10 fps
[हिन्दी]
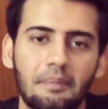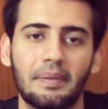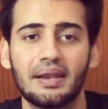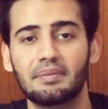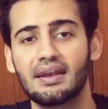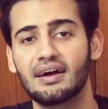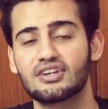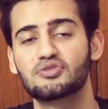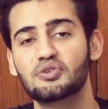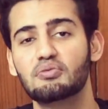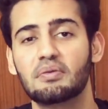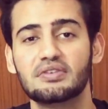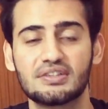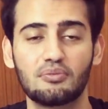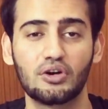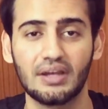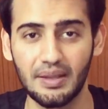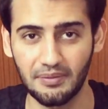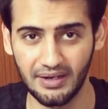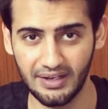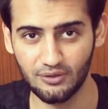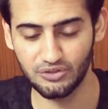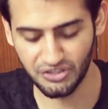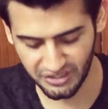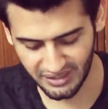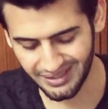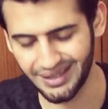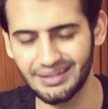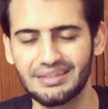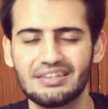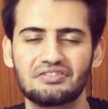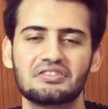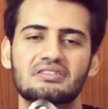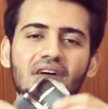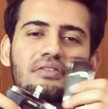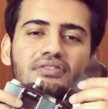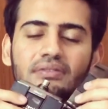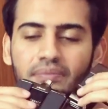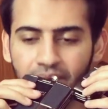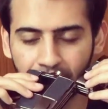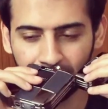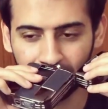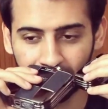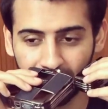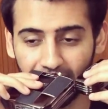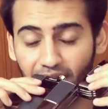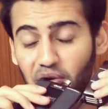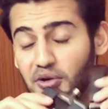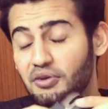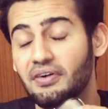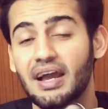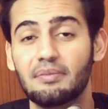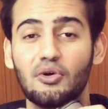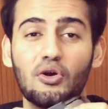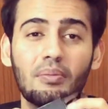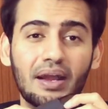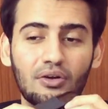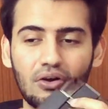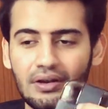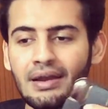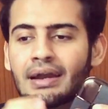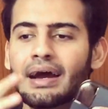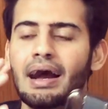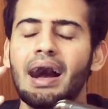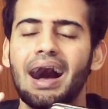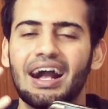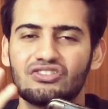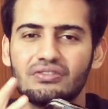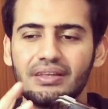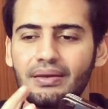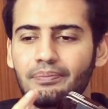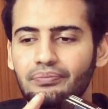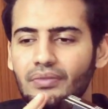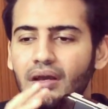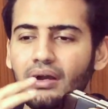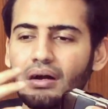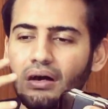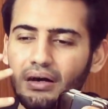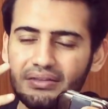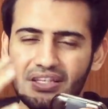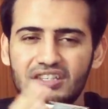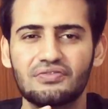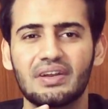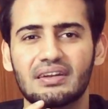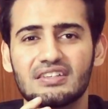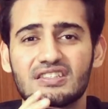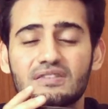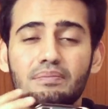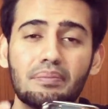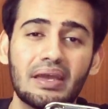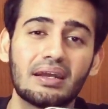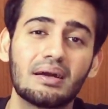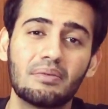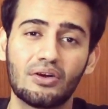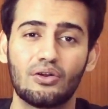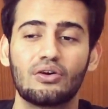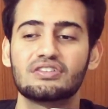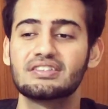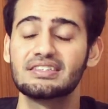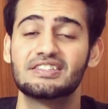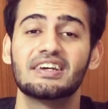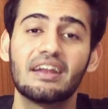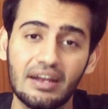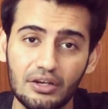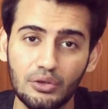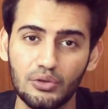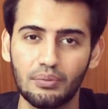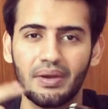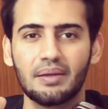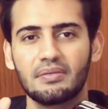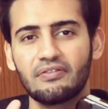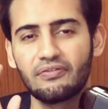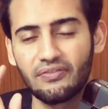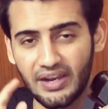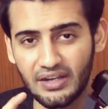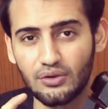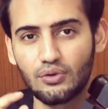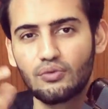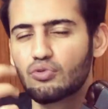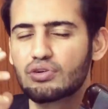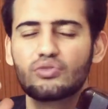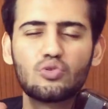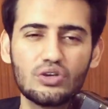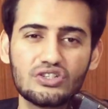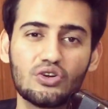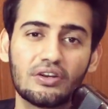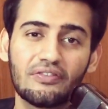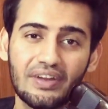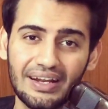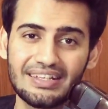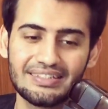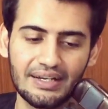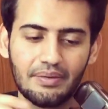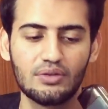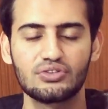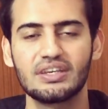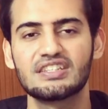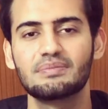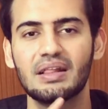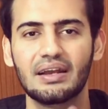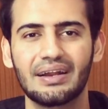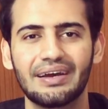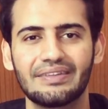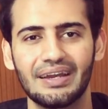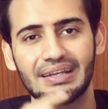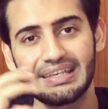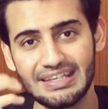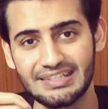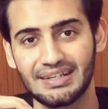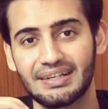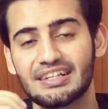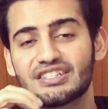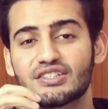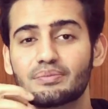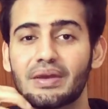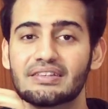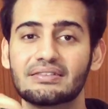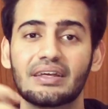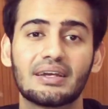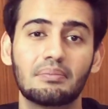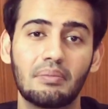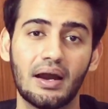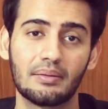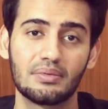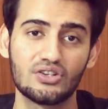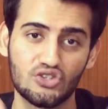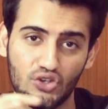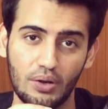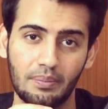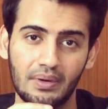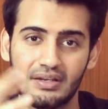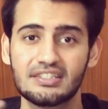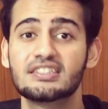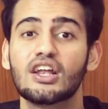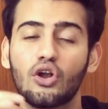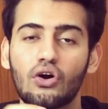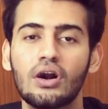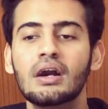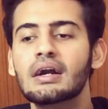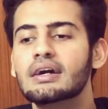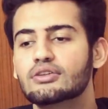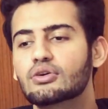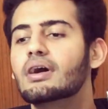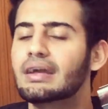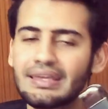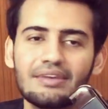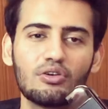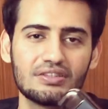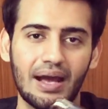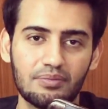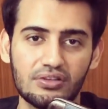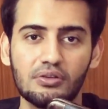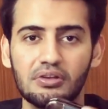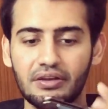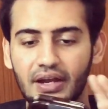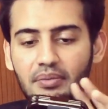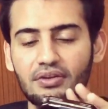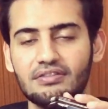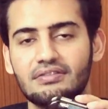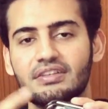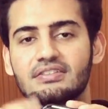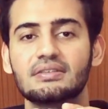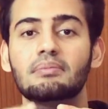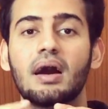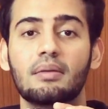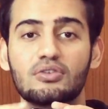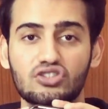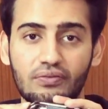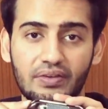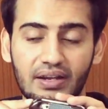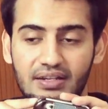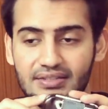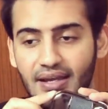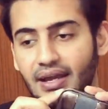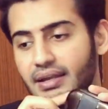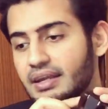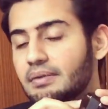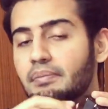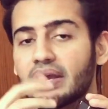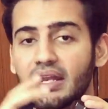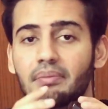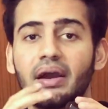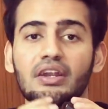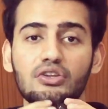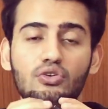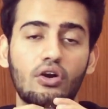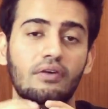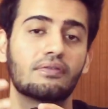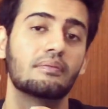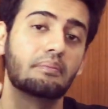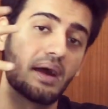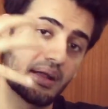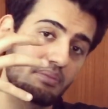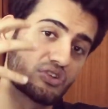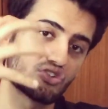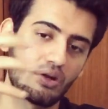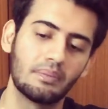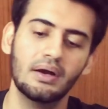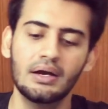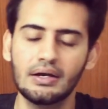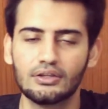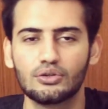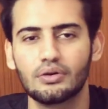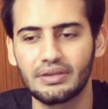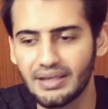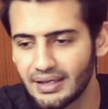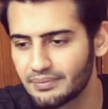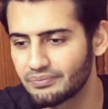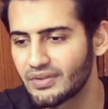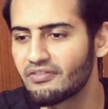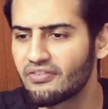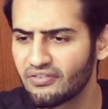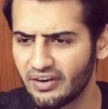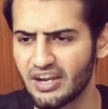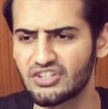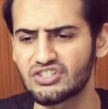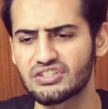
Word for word: मैंने अपने लास्ट वीडियो में भी इसे बहुत हाइप करने की कोशिश की है दिस डिजर्व अ लॉट ऑफ हाइप ओ माई गॉड एक्चुअली दिस फ्रेग्रेंस मे कम अक्रॉस जेनेरिक टू यू मैंने अपने फ्रेंड को हु इज़ नॉट अ फ्रेग्रेंस हेड मैंने उसे ये स्मेल कराया था एंड ही सेट इट स्मेल्स लाइक अ बार्बर शॉप तो ही वॉज एब्सोल्यूटली राइट बिकॉज दिस इज अ बार्बर शॉप फ्रेगरेंस एंड इट मे रिमाइंड यू ऑफ बार्बर शॉप तो ये फ्रेश